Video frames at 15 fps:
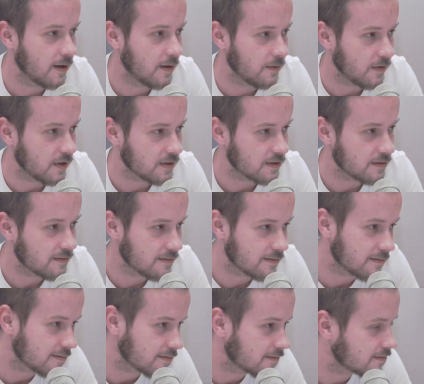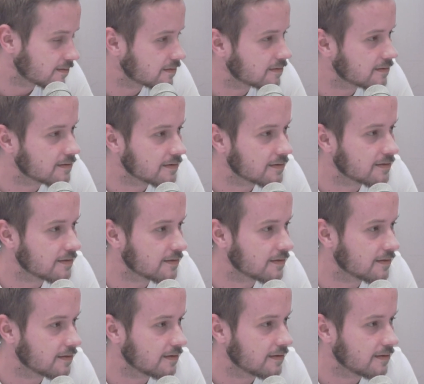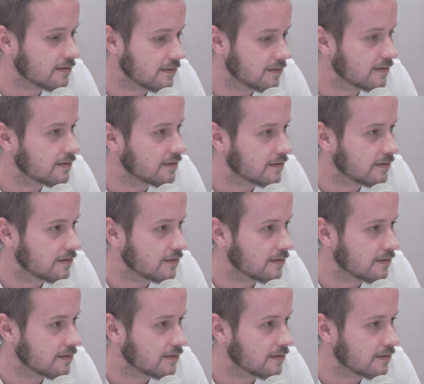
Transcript: Więc... No tak, zdecydowanie tak. No dzisiaj y,